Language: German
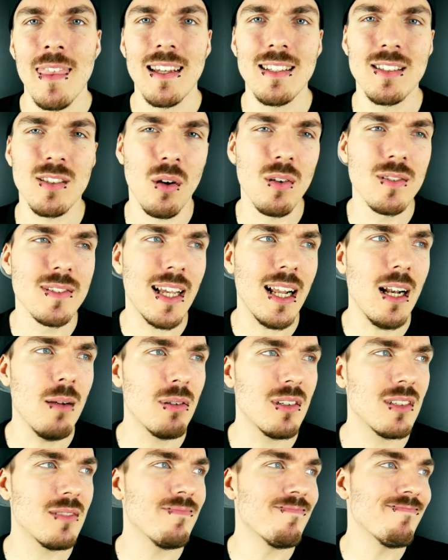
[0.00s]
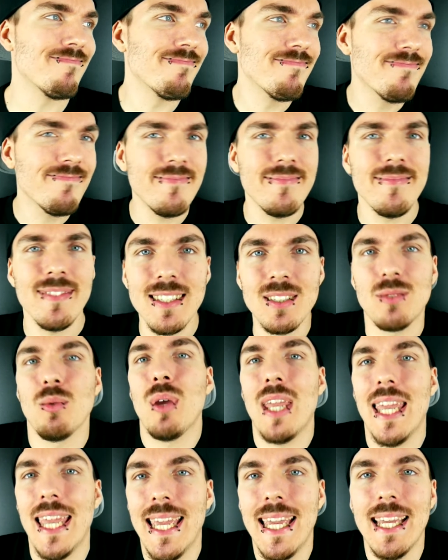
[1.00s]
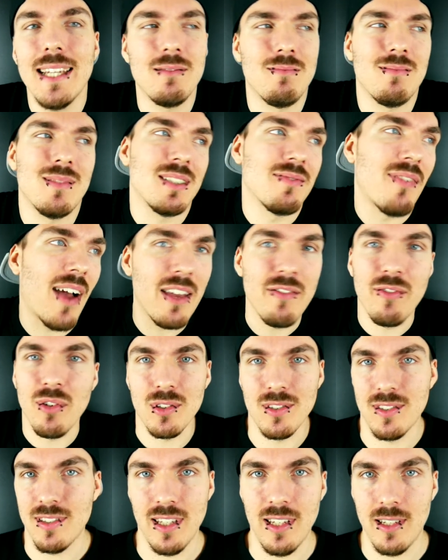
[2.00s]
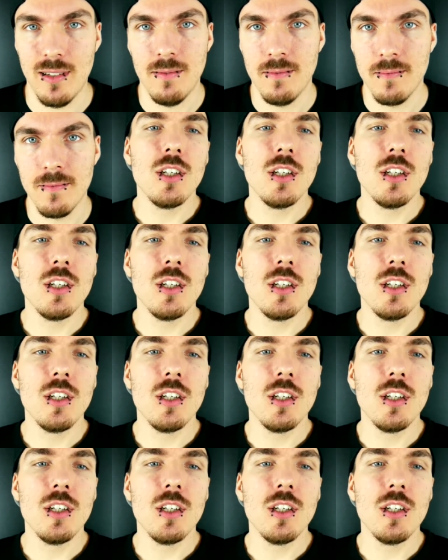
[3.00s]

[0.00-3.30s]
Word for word: Song selber, hm, ist okay, 2 von 10.